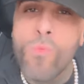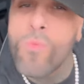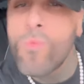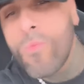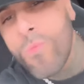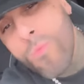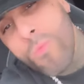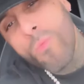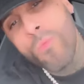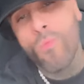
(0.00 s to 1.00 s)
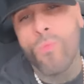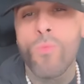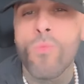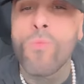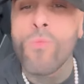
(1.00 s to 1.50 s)
visita a España a
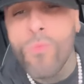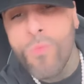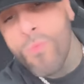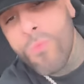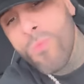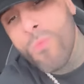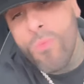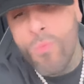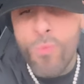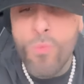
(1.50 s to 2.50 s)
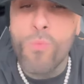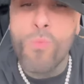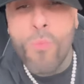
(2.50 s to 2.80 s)
último momento no le venía nada